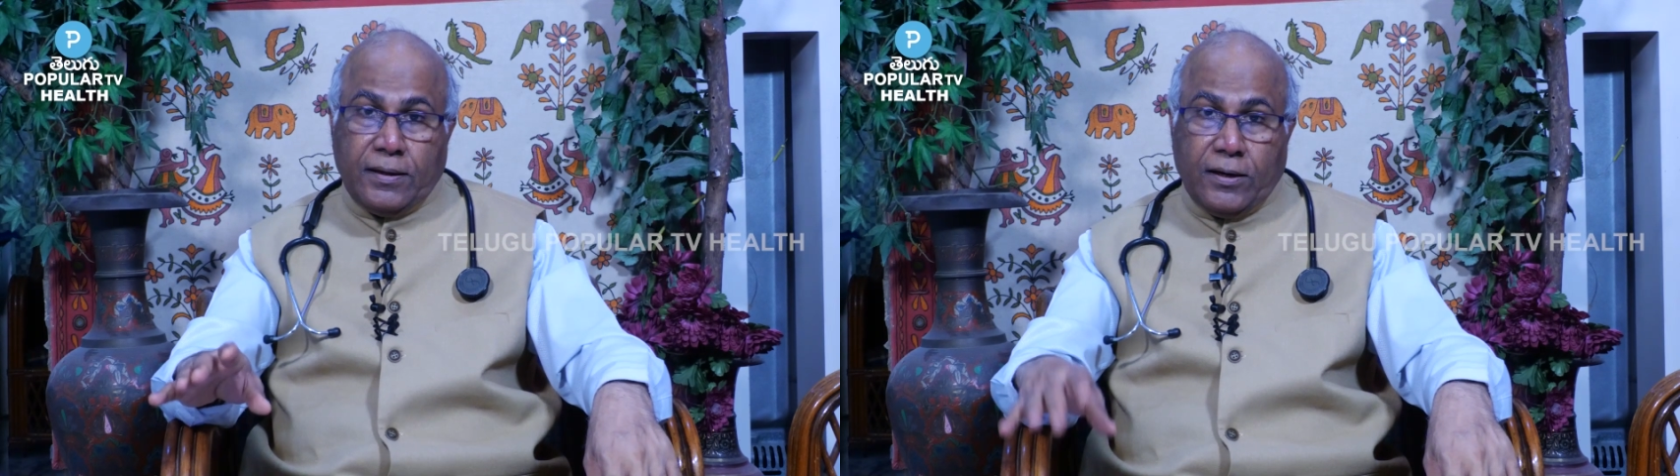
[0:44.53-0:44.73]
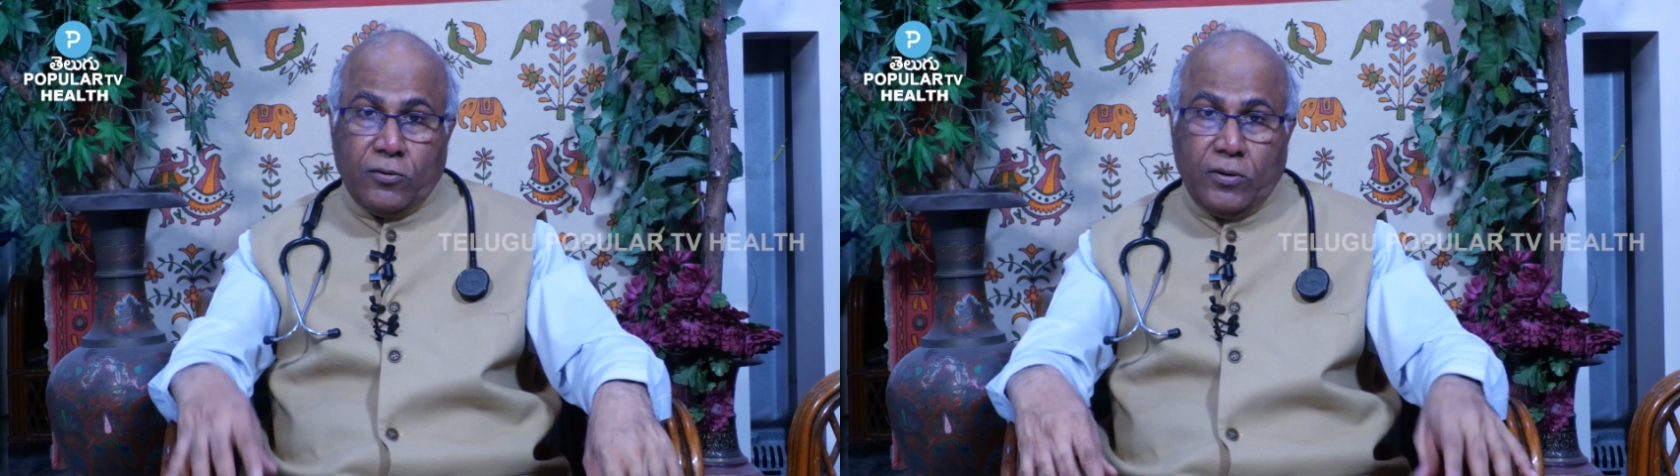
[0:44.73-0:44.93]

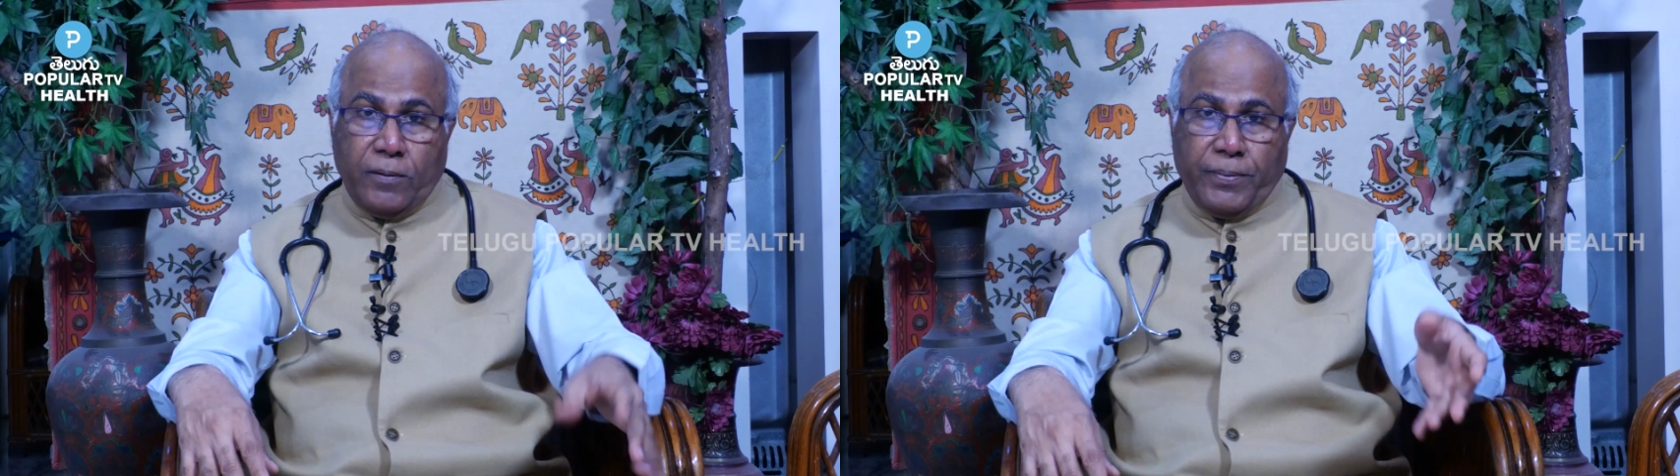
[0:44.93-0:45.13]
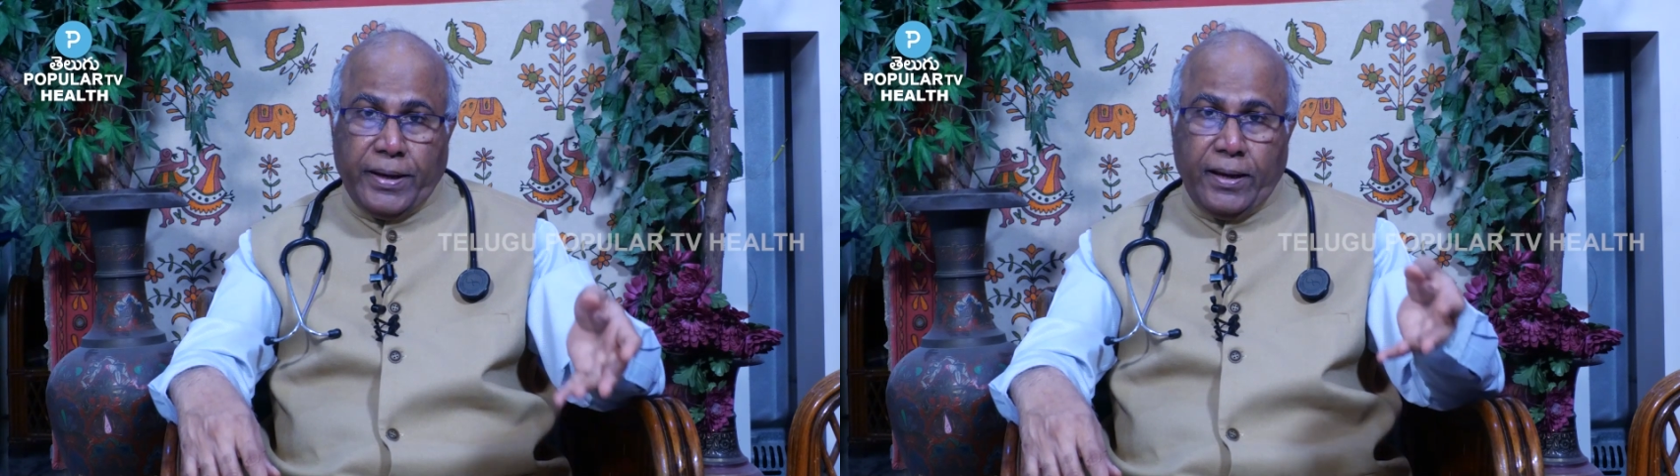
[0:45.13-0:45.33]
నడుము
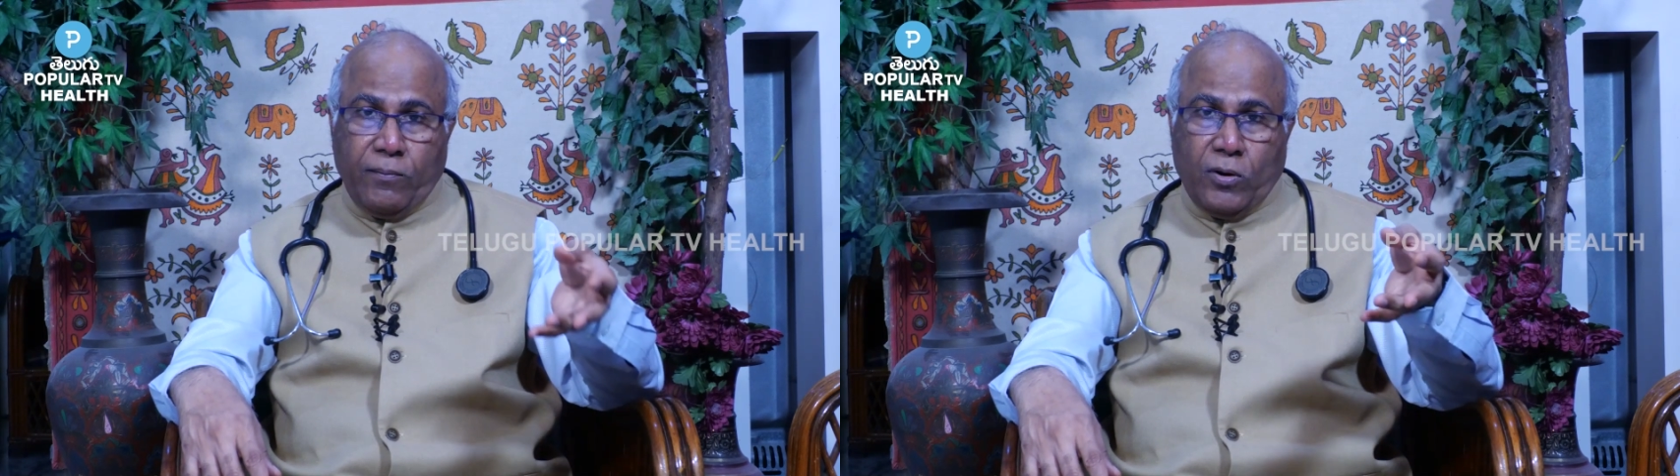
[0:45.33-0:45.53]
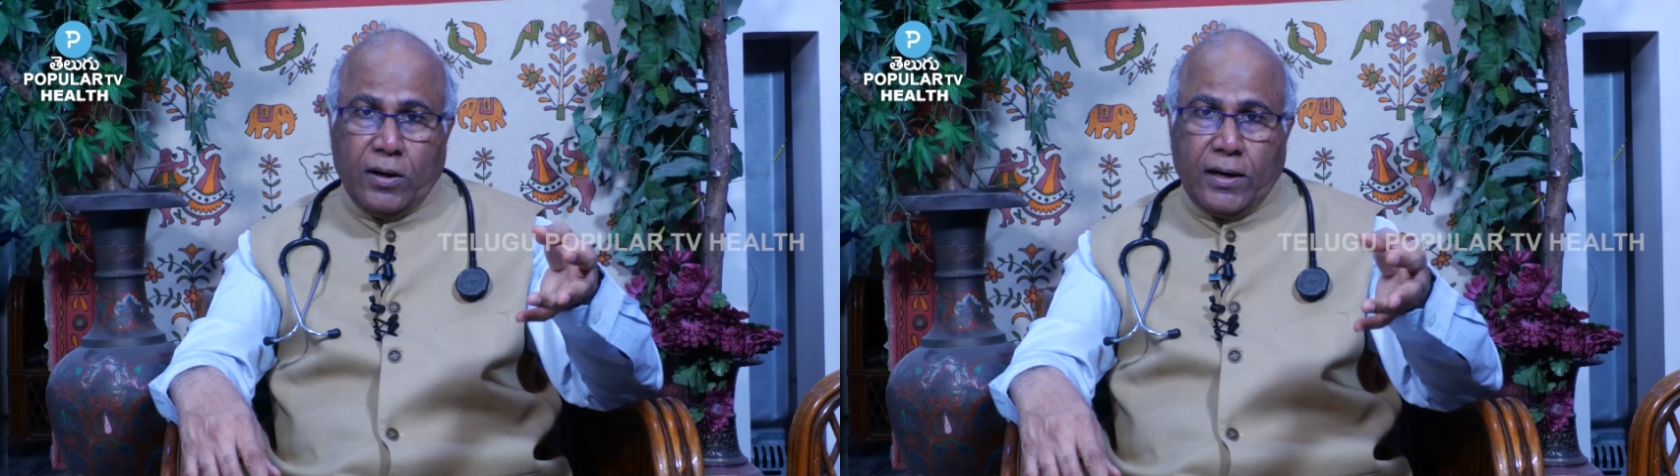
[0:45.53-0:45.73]
నొప్పికి
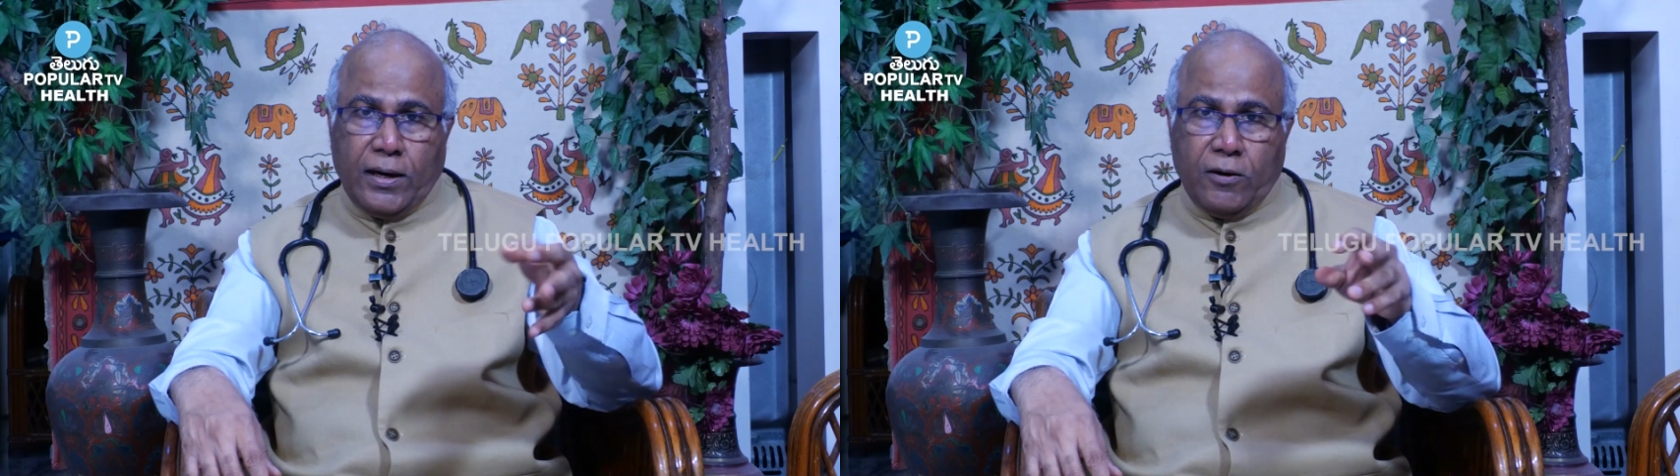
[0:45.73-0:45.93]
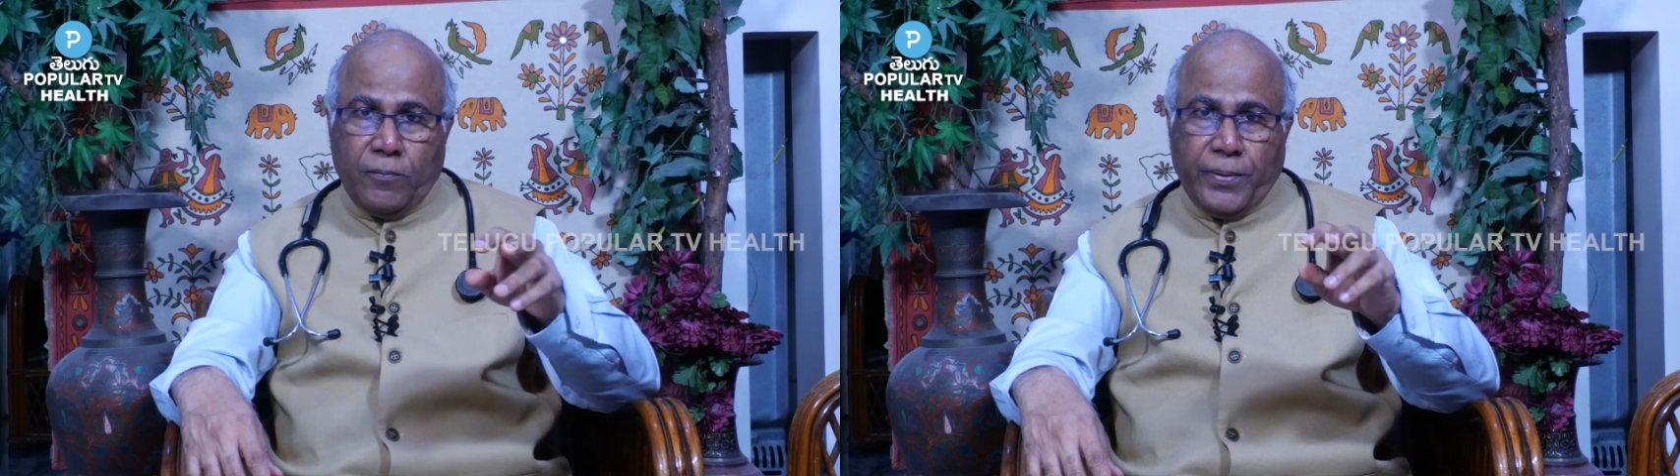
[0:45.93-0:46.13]

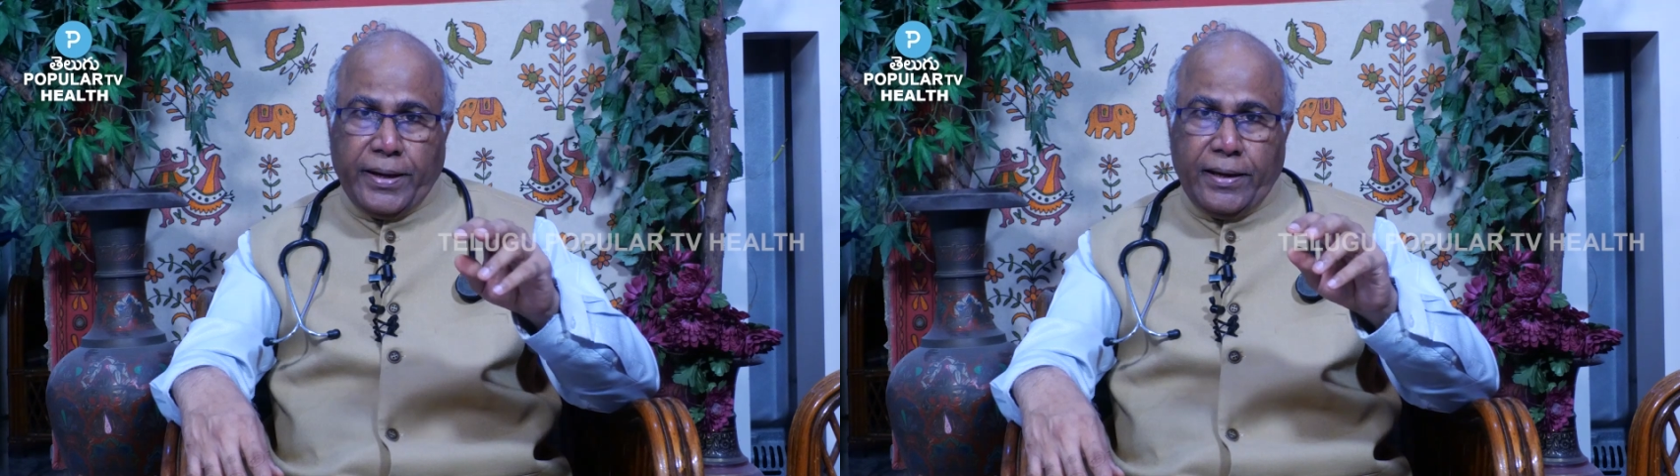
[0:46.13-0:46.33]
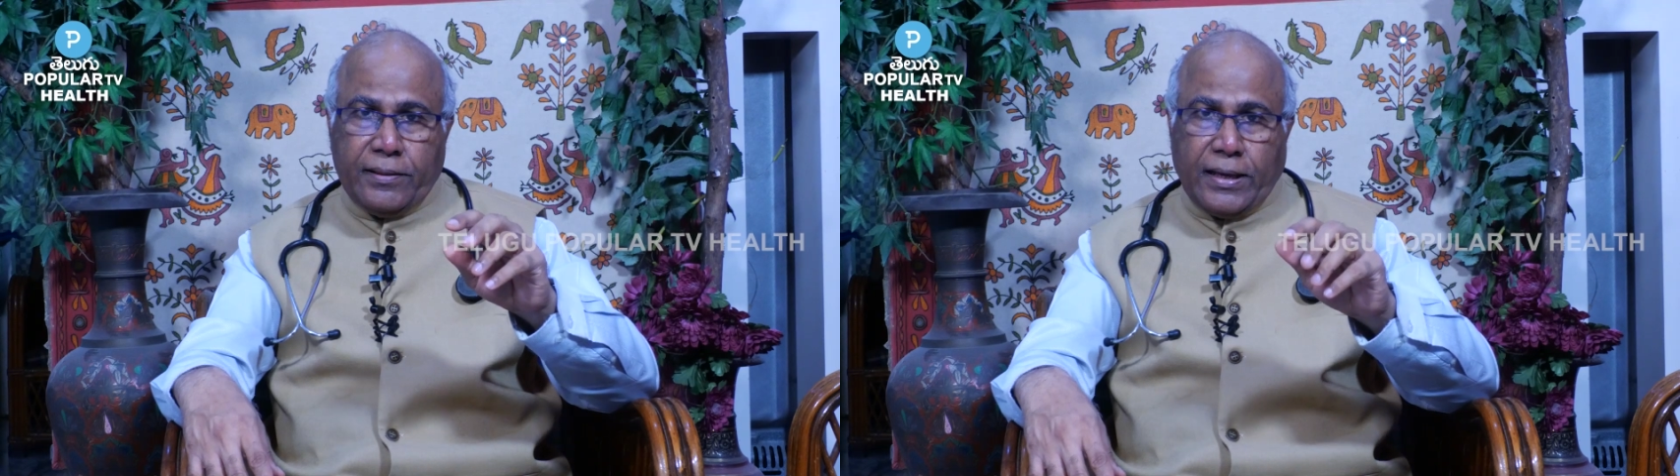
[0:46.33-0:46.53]
మోకాళ్ళ
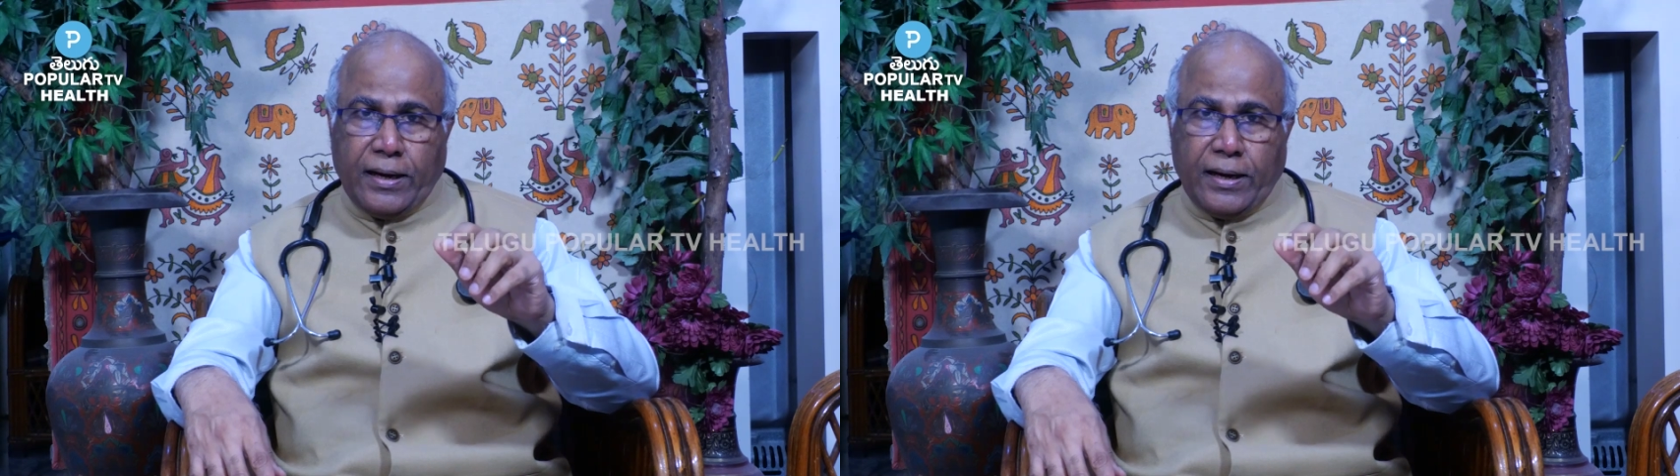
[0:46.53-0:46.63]
నొప్పికి